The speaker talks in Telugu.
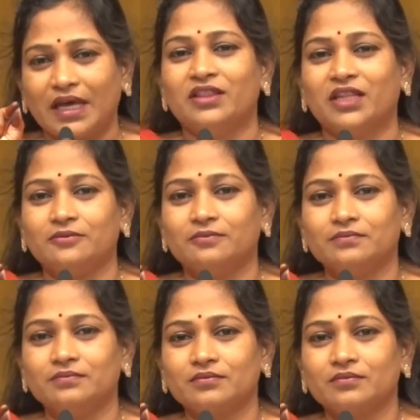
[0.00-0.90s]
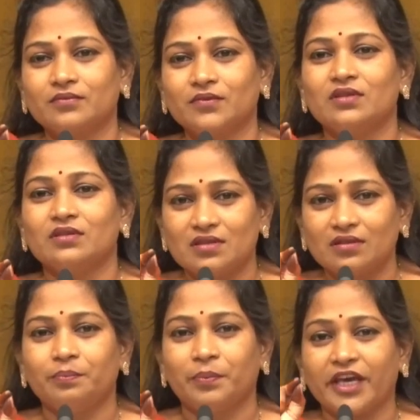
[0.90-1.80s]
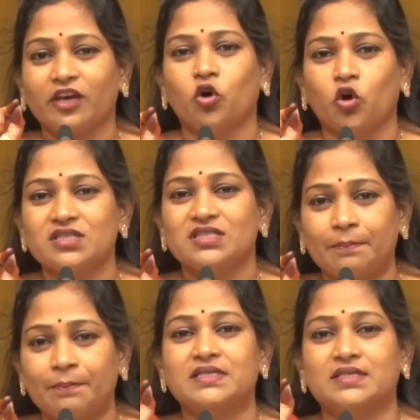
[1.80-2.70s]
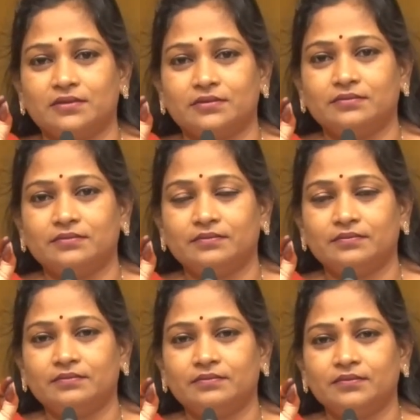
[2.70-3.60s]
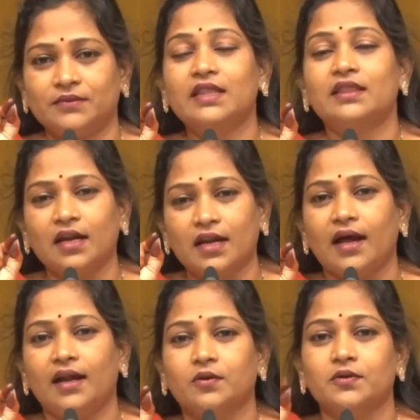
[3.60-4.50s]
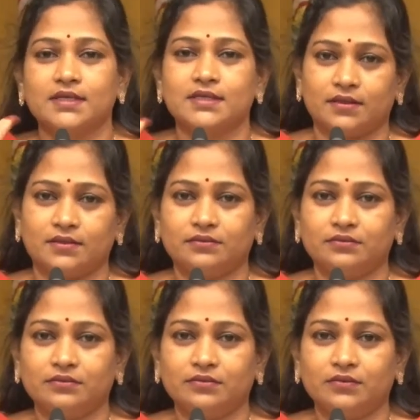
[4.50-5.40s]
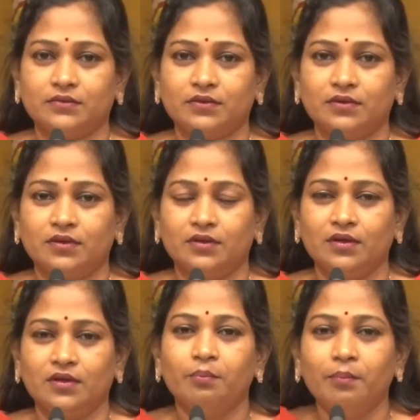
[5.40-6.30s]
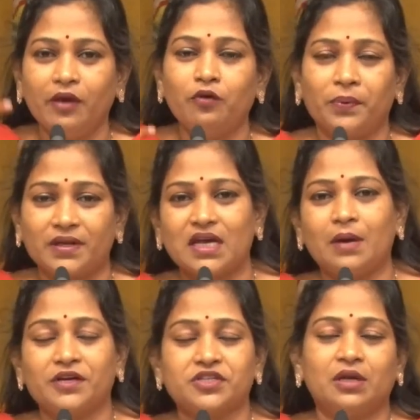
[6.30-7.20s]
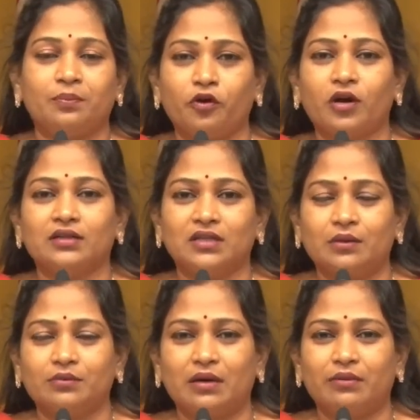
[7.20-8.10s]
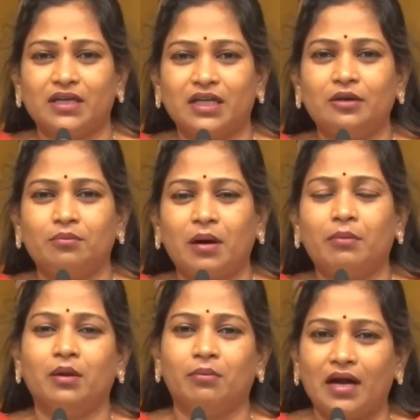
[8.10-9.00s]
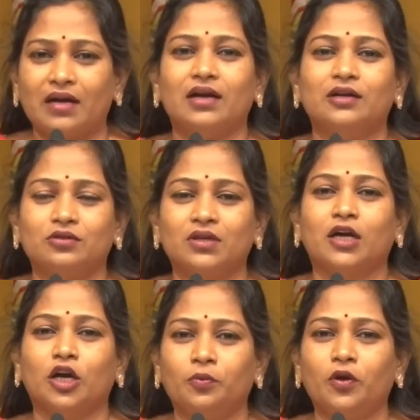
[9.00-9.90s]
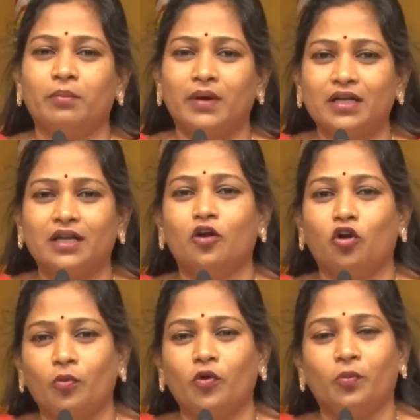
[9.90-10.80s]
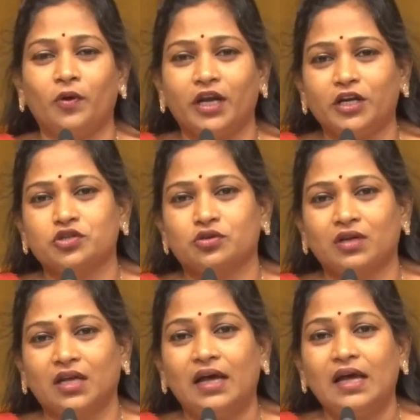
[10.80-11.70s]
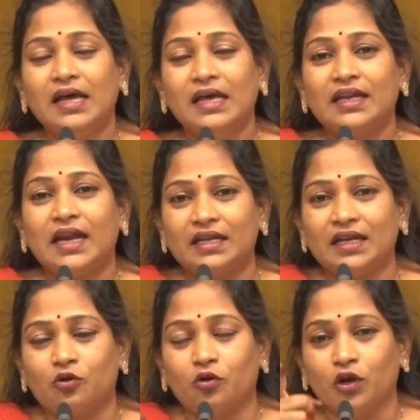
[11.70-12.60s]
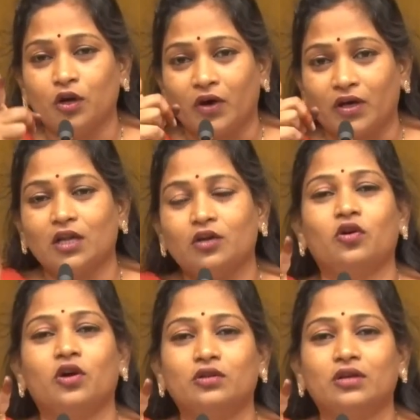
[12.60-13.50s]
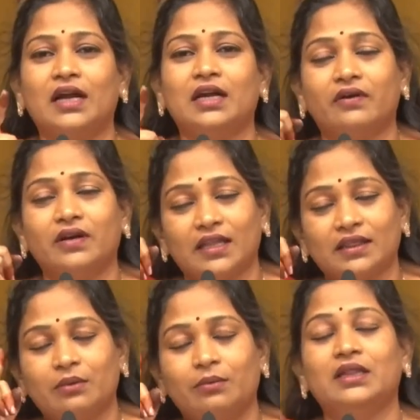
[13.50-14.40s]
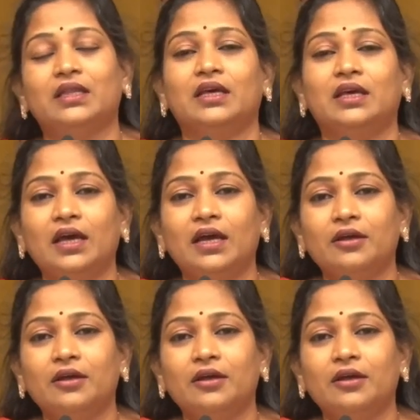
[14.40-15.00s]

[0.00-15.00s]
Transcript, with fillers: ఇంకంతే పేగ కోసి చంపేస్తారు లేదంటే నాలుగు కోసేస్తారు మేము ప్రజాపక్షాన్ని పోరాడుతున్నాం కాబట్టి మమ్మల్ని మాట్లాడుతున్న కడుపులో మండిన లోపలోపల ఏడ్చుకున్నా ఇలాంటి నా కొడుకులు వదలకూడదు ఇలాంటి వాళ్ళు ఎంతమంది